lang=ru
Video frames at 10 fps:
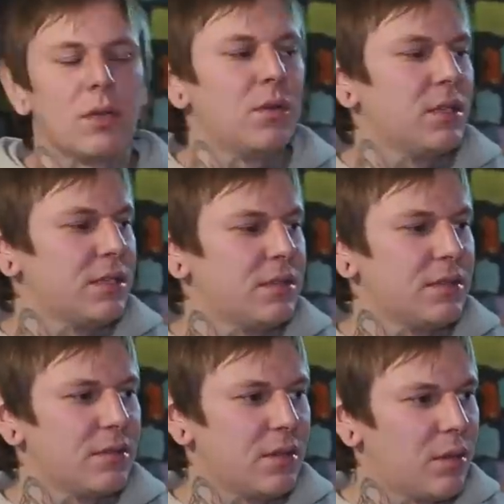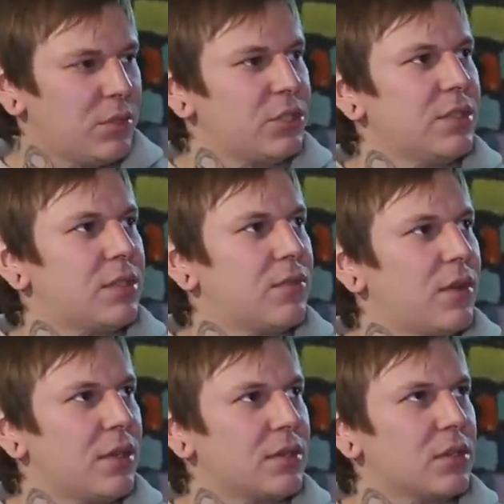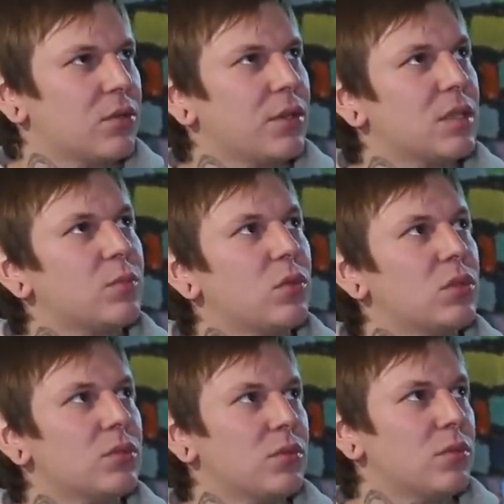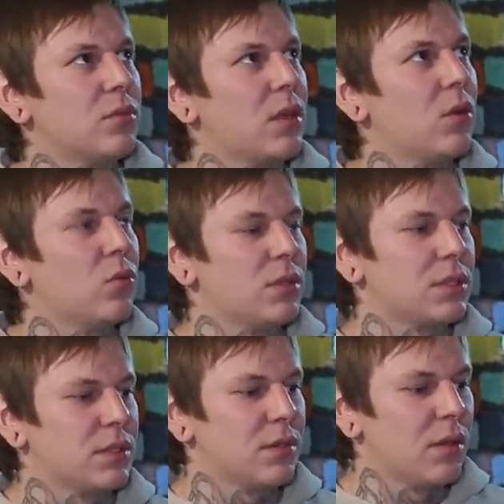так выглядит э, обычный трафарет, который я использую для улицы.